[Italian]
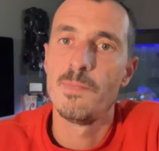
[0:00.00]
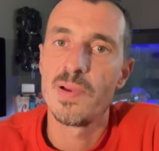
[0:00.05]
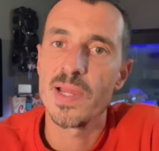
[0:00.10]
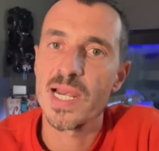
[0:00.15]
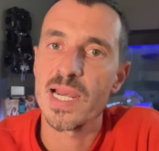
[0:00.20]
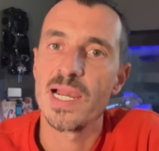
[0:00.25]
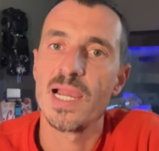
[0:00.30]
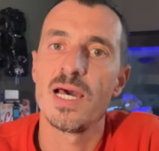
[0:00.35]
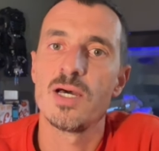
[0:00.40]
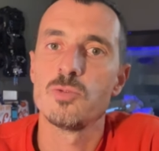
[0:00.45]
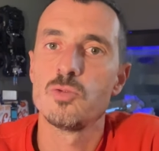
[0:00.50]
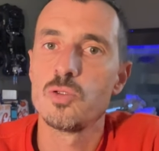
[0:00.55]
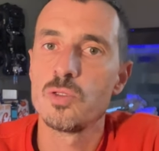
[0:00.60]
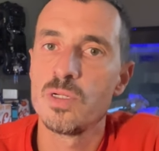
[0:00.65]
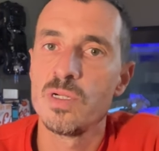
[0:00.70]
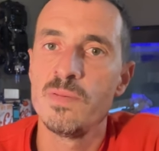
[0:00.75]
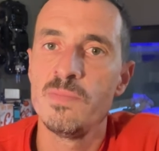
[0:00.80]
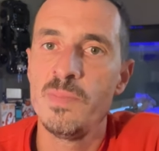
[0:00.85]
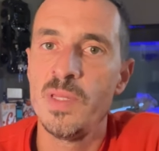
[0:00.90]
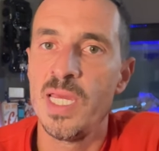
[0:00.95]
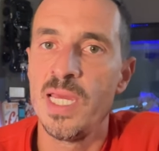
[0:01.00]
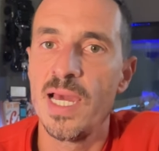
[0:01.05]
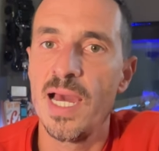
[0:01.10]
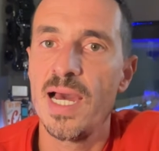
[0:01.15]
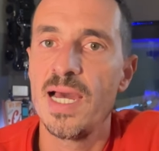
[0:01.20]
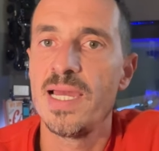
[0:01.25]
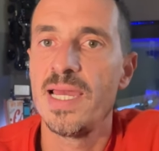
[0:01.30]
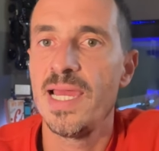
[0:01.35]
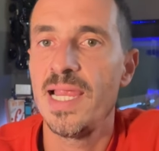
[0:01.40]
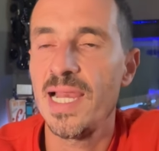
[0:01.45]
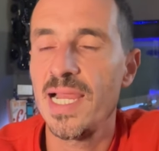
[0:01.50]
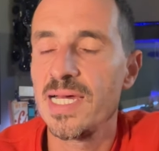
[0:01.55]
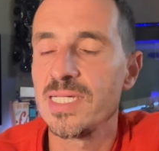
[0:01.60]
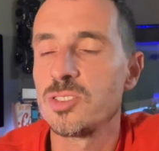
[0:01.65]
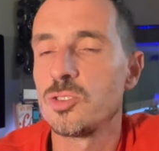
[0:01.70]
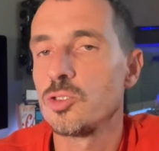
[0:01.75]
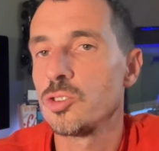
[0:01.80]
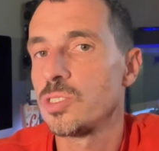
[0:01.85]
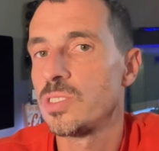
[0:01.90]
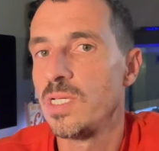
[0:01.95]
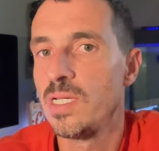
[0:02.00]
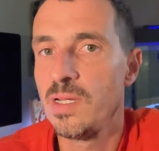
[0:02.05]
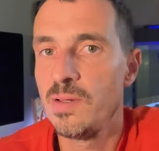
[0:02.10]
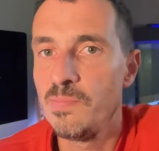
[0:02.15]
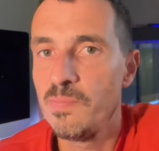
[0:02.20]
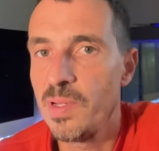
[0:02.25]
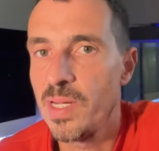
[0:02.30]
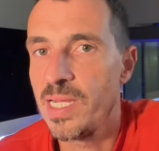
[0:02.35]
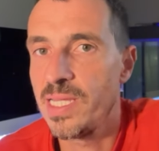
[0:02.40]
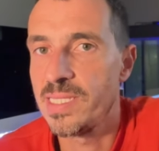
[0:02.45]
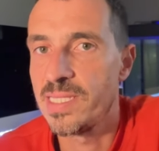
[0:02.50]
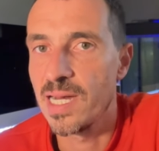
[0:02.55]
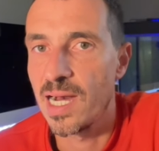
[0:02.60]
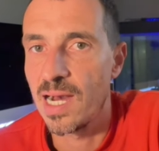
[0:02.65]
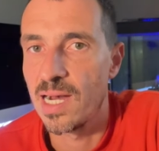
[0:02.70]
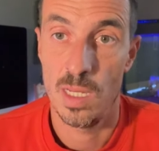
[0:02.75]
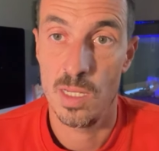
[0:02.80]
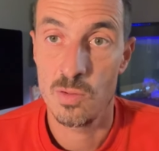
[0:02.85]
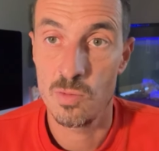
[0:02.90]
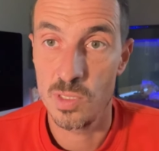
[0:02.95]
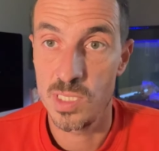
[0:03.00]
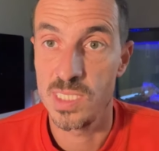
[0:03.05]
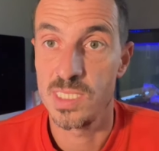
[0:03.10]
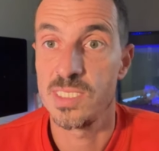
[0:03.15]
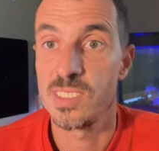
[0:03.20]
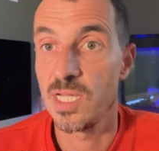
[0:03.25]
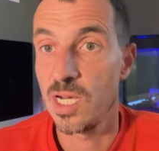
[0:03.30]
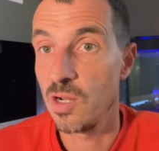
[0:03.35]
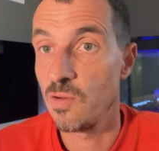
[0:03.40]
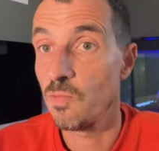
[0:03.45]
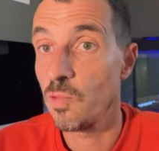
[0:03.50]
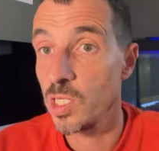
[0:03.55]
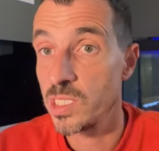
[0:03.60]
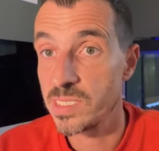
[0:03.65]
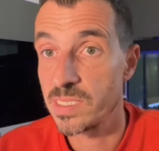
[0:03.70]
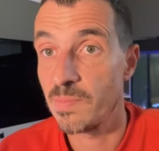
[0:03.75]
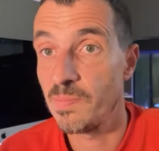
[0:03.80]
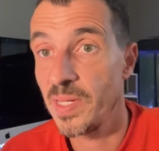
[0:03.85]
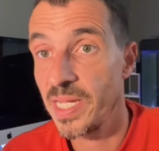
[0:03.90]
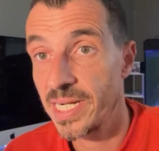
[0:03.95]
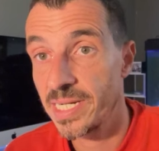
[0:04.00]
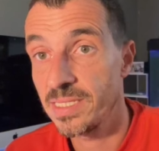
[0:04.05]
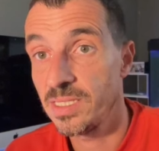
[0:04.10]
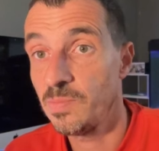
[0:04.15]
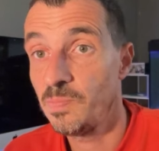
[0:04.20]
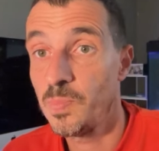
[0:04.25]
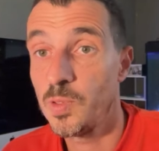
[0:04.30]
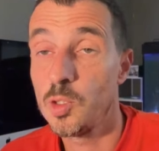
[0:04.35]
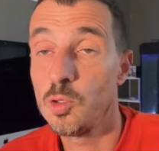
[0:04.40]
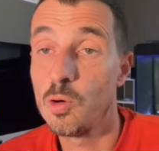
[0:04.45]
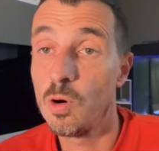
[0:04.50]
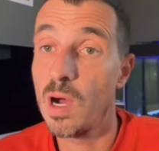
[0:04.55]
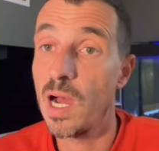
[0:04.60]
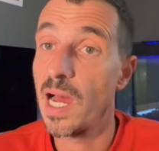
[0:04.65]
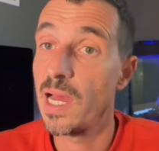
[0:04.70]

per l'autonomia e la sostenibilità e quindi se ne vuoi sapere di più